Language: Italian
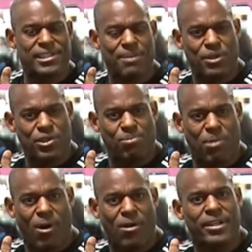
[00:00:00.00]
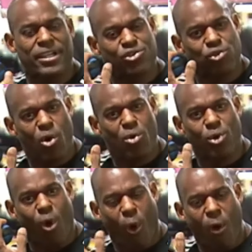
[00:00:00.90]
riducendo al contempo il
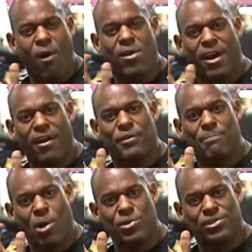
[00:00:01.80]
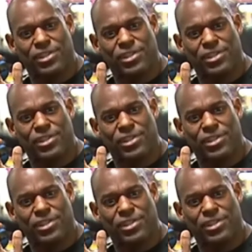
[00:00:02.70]
rischio di infortuni.